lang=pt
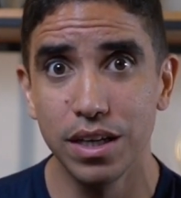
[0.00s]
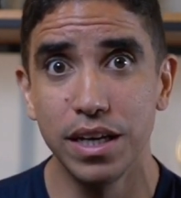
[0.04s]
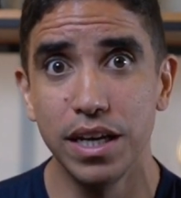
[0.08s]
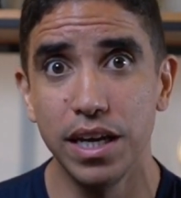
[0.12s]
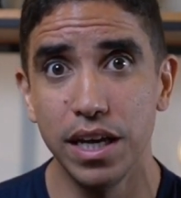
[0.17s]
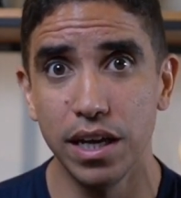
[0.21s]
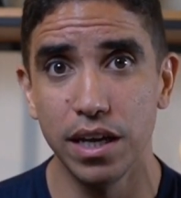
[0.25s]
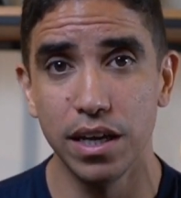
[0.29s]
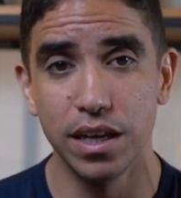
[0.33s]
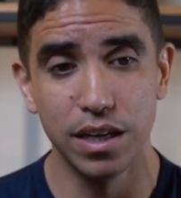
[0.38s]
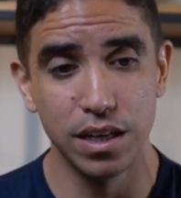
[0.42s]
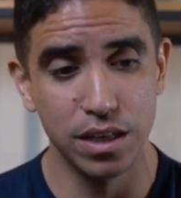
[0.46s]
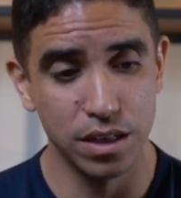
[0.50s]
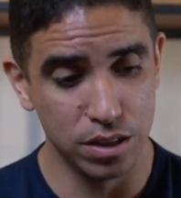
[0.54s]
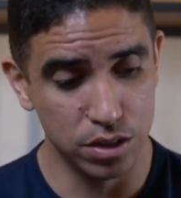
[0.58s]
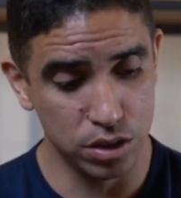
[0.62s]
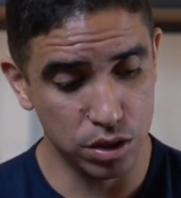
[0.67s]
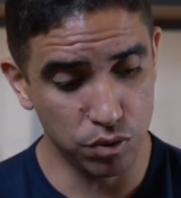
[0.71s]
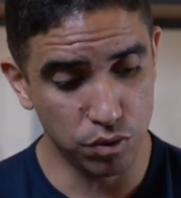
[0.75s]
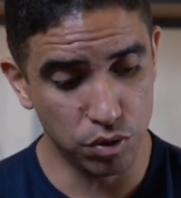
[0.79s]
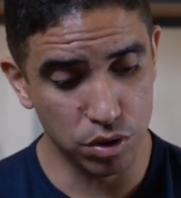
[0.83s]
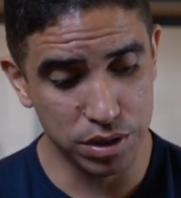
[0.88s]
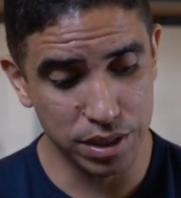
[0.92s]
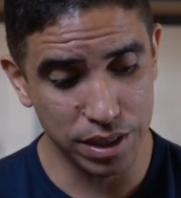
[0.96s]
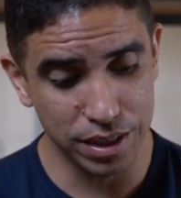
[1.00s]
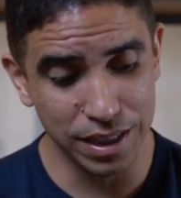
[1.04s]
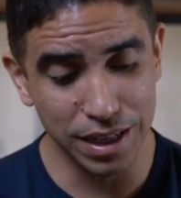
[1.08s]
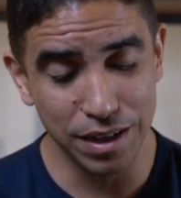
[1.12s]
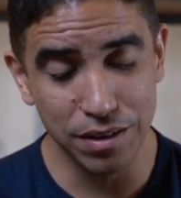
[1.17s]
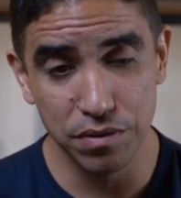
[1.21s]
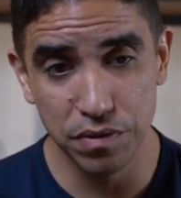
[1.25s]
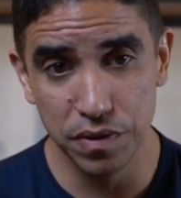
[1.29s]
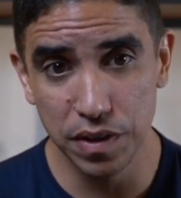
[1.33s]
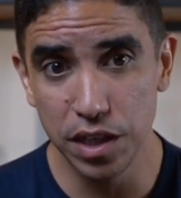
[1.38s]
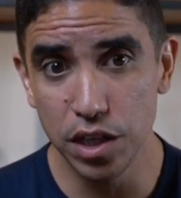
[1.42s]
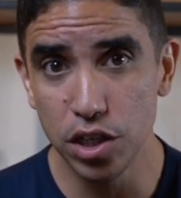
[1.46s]
que se você
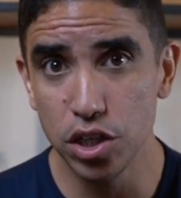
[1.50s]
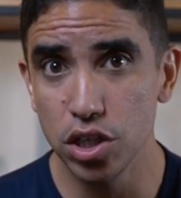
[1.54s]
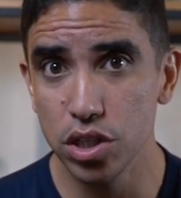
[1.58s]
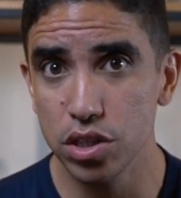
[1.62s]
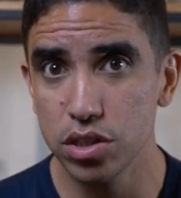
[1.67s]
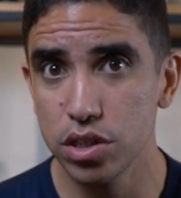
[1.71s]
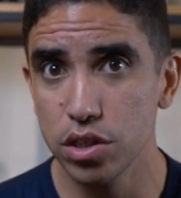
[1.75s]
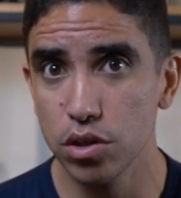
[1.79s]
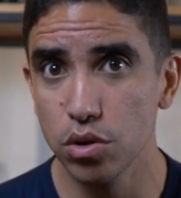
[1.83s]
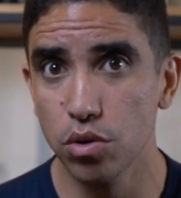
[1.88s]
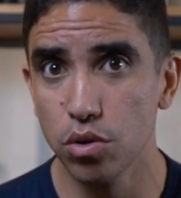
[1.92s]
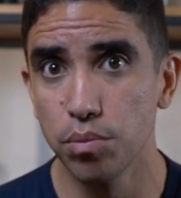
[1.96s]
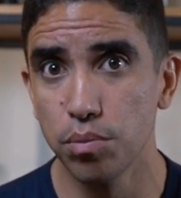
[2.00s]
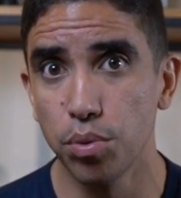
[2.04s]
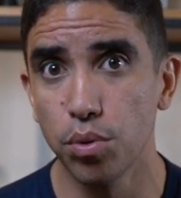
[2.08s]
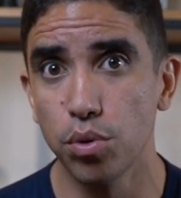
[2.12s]
tem 25